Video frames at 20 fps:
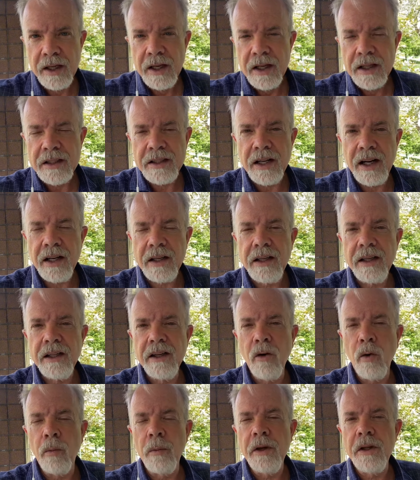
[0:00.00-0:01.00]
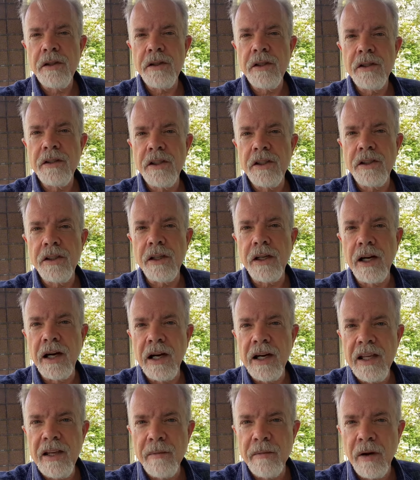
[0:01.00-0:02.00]
Será que realmente existe
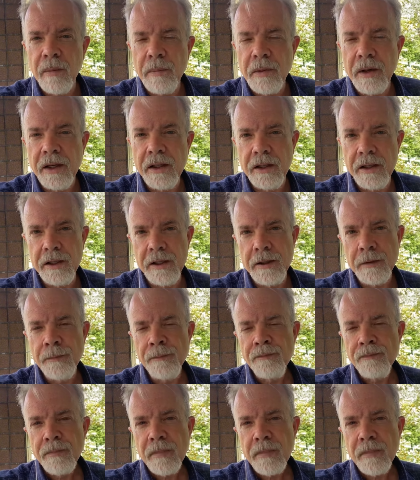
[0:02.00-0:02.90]
clima para que